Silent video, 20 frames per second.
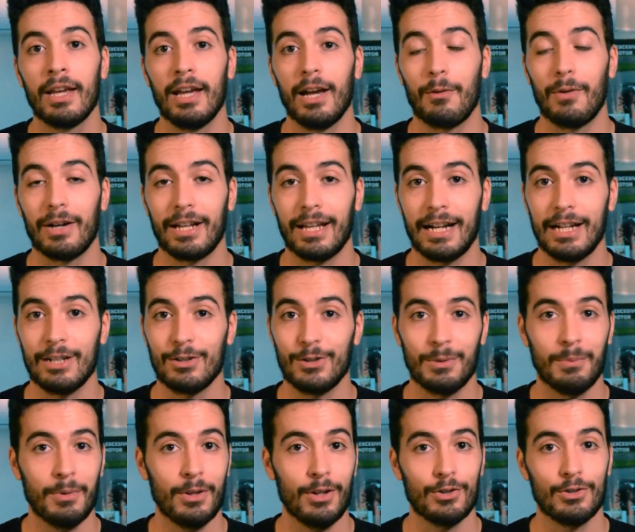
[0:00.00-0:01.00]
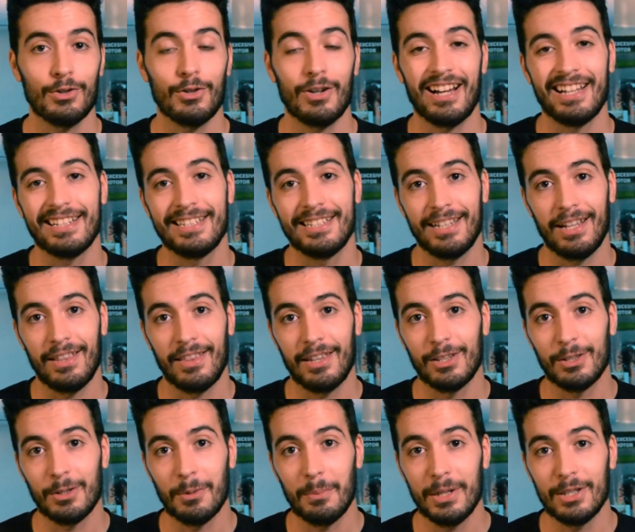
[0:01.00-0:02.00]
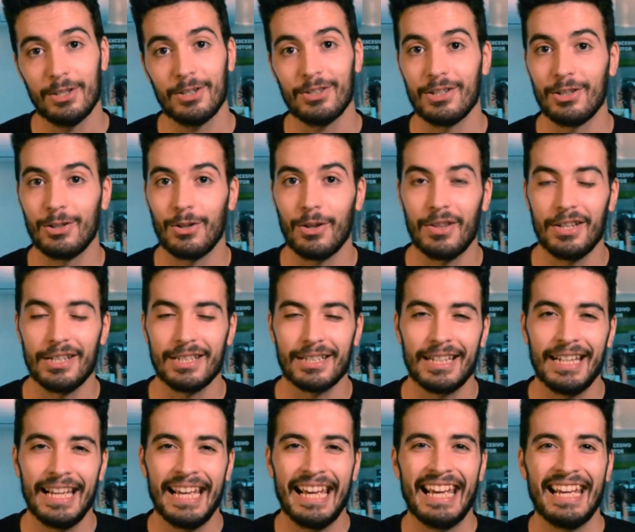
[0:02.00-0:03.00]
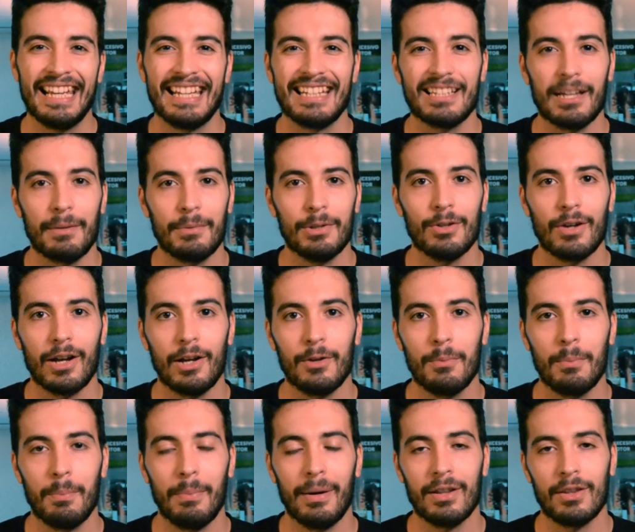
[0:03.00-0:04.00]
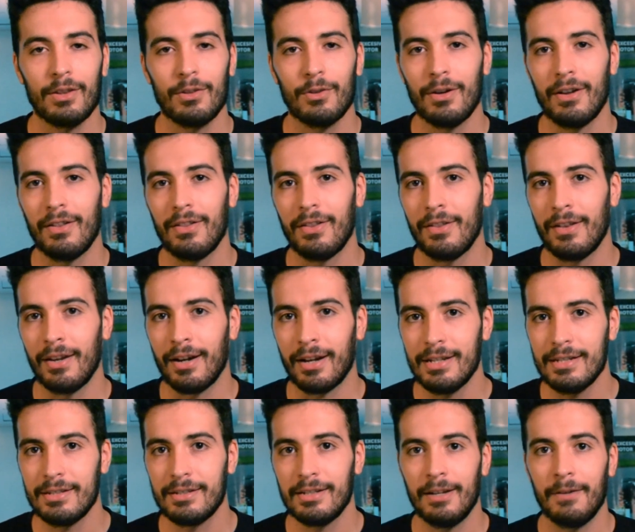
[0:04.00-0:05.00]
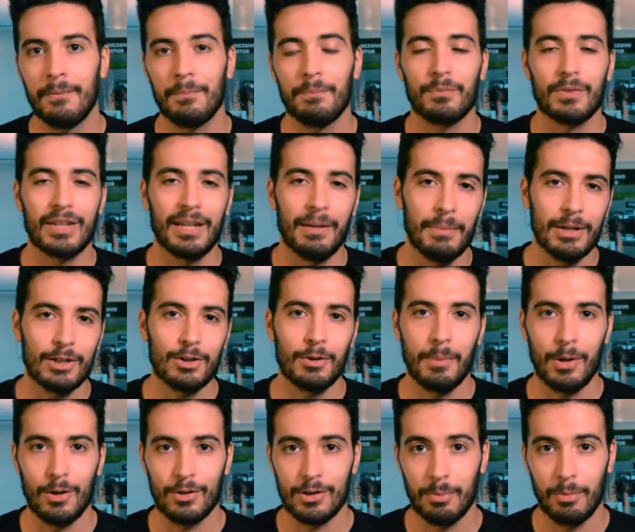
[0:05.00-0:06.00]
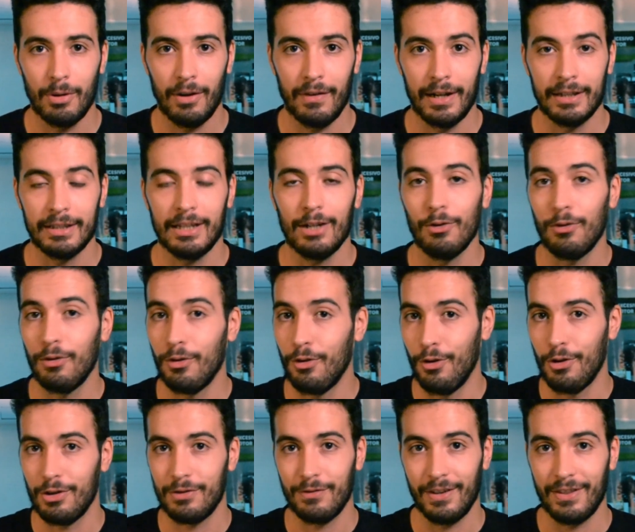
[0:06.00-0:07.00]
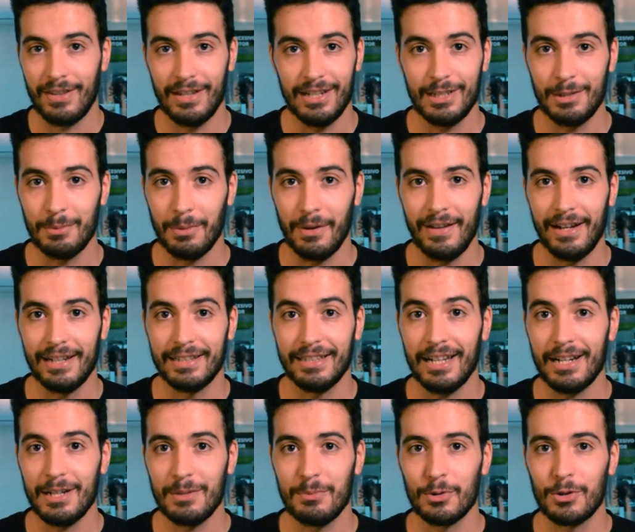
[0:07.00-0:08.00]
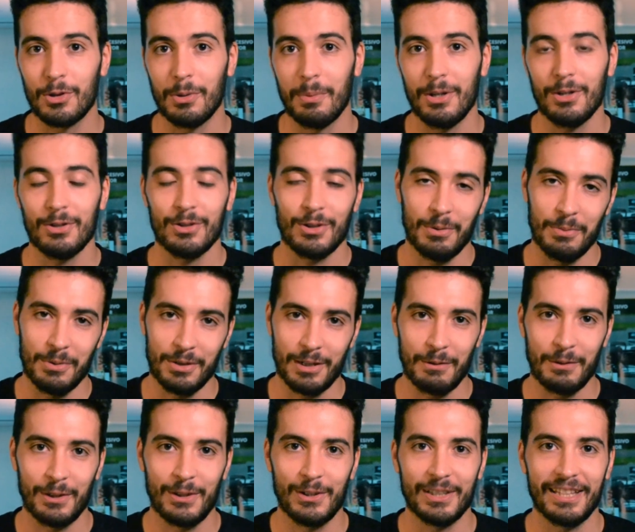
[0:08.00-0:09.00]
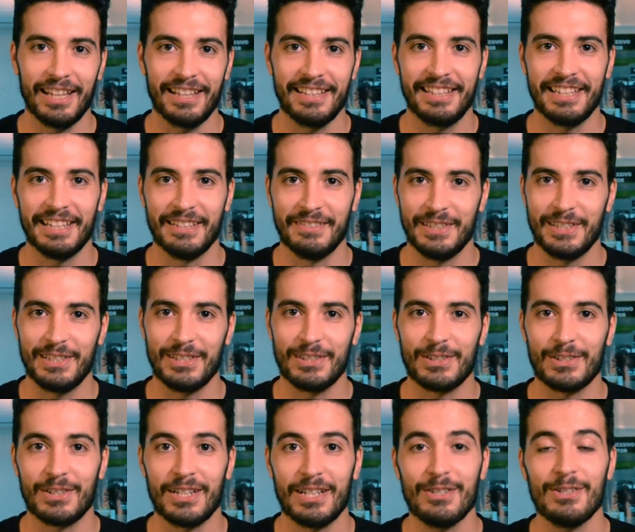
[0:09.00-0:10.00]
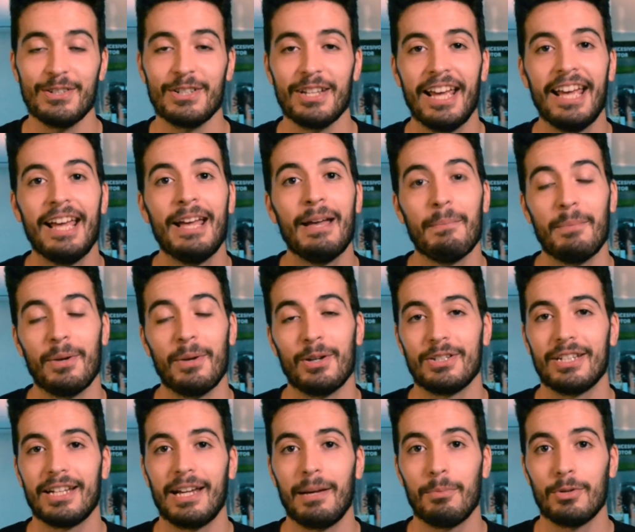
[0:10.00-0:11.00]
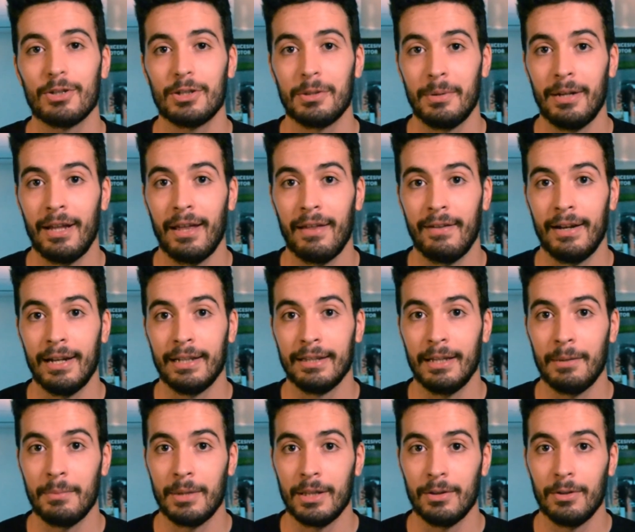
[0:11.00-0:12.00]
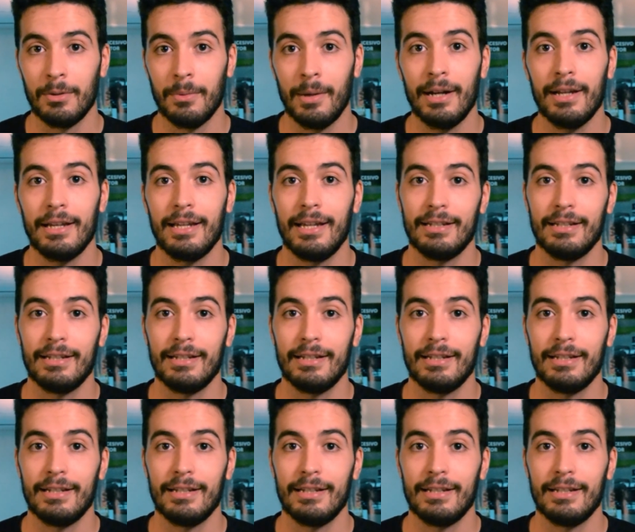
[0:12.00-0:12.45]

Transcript: En cualquier caso, como digo, son casi 600 metros, entonces sabiendo que hay un par de zonas de DRS, que más o menos se puede adelantar, ojo, no es facilísimo adelantar, ni mucho menos, como se ha visto estadísticamente otros años, pero sí que hay posibilidad de adelantamiento, ¿vale?